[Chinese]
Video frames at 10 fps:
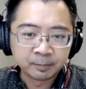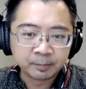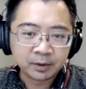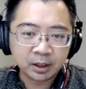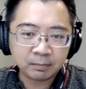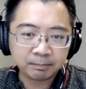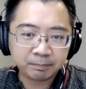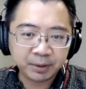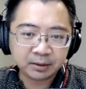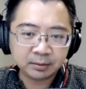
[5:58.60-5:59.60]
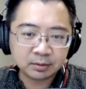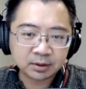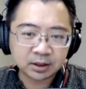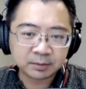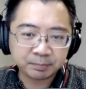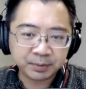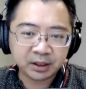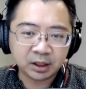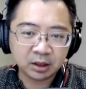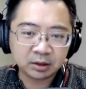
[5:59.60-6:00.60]
那 B 这个
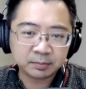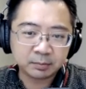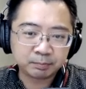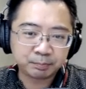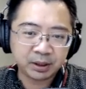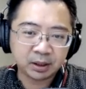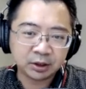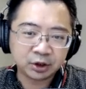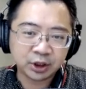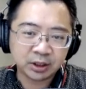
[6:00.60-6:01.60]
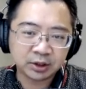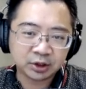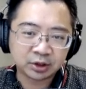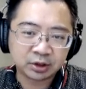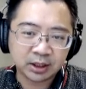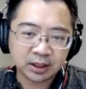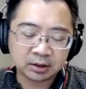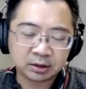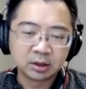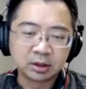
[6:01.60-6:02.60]
Beacon Beacon Chain 其实
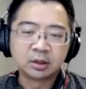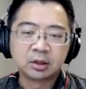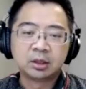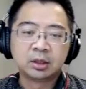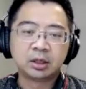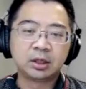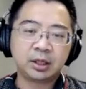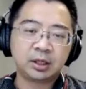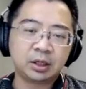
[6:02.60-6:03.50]
在二零